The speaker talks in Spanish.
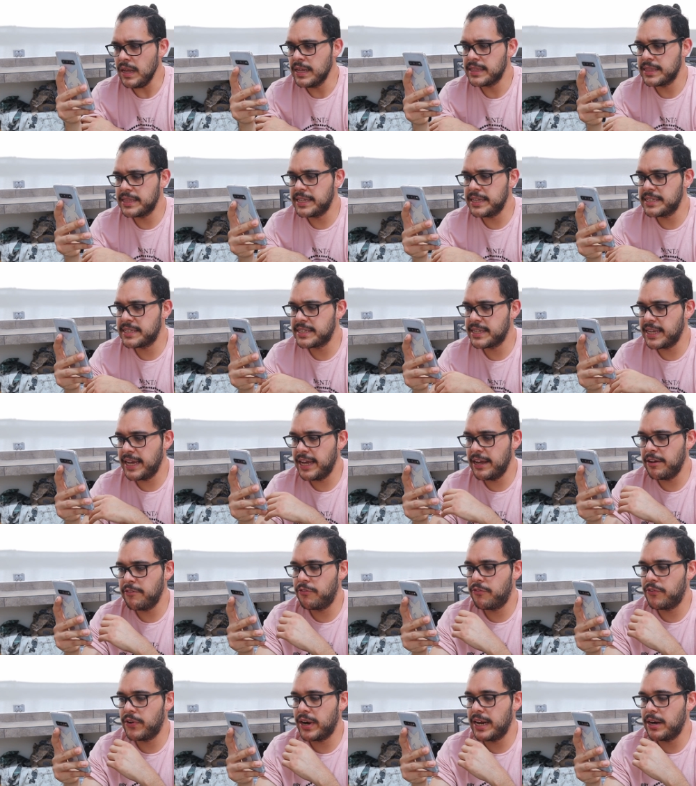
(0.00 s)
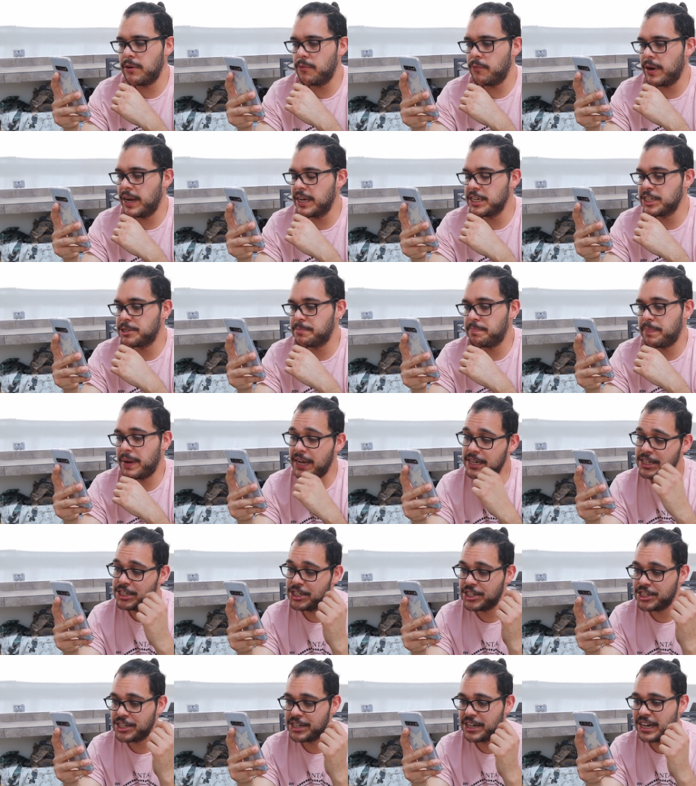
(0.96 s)
Dice Fran Ranch
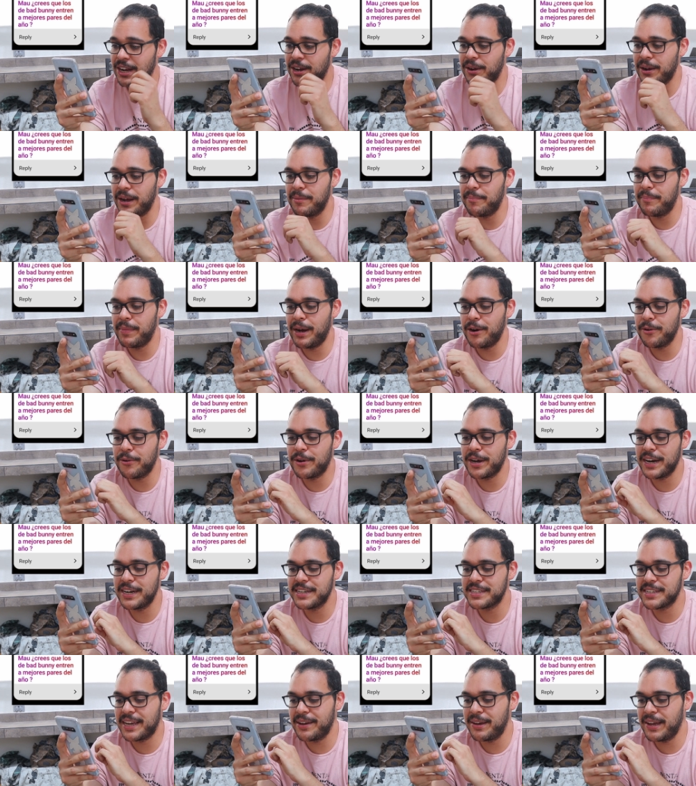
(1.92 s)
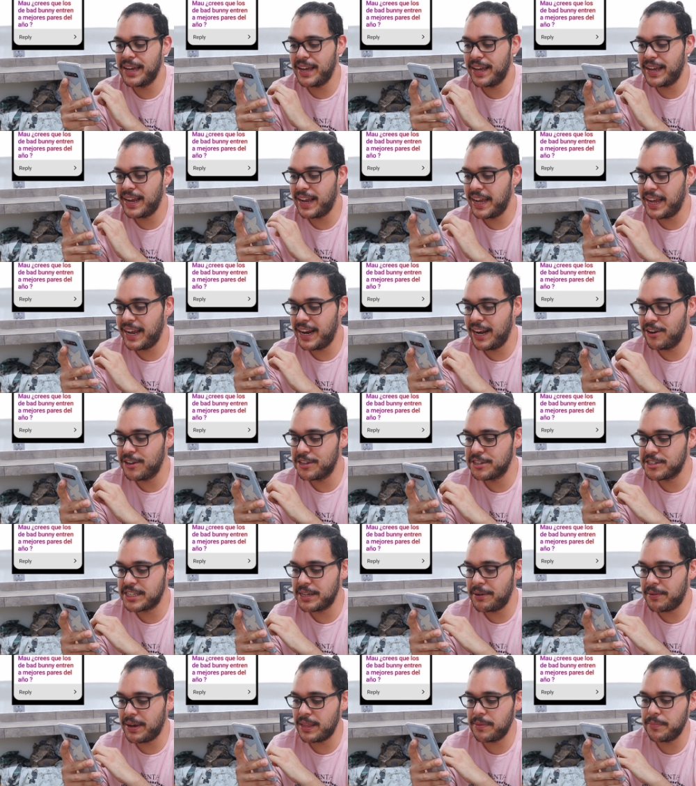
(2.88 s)
Punch, Mau, ¿crees que eh,
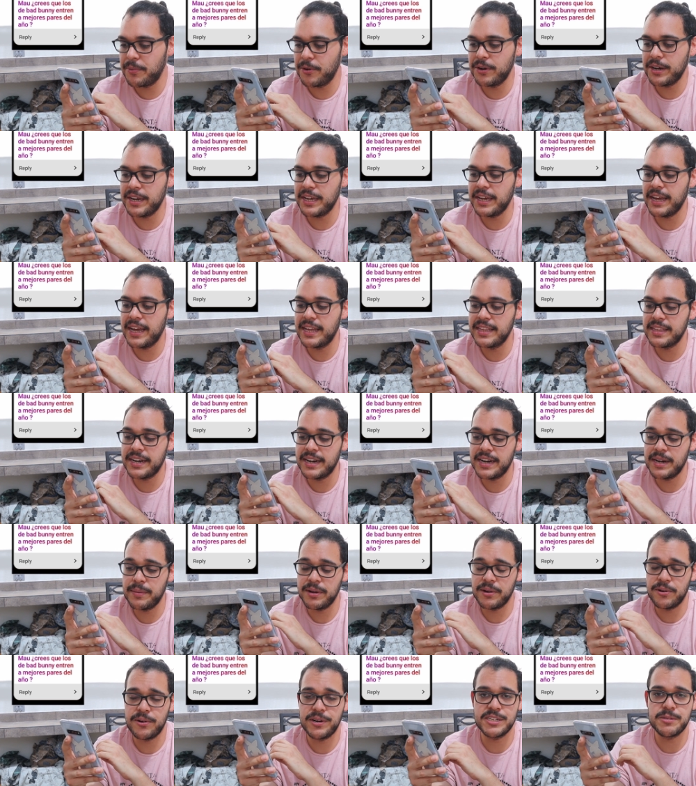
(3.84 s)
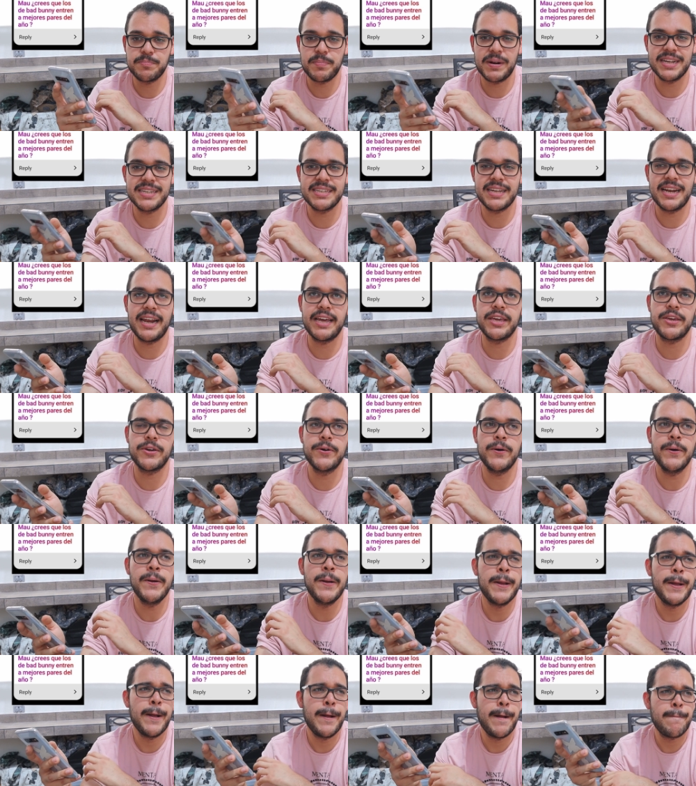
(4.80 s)
los de Bad Bunny entren a mejores pares del año?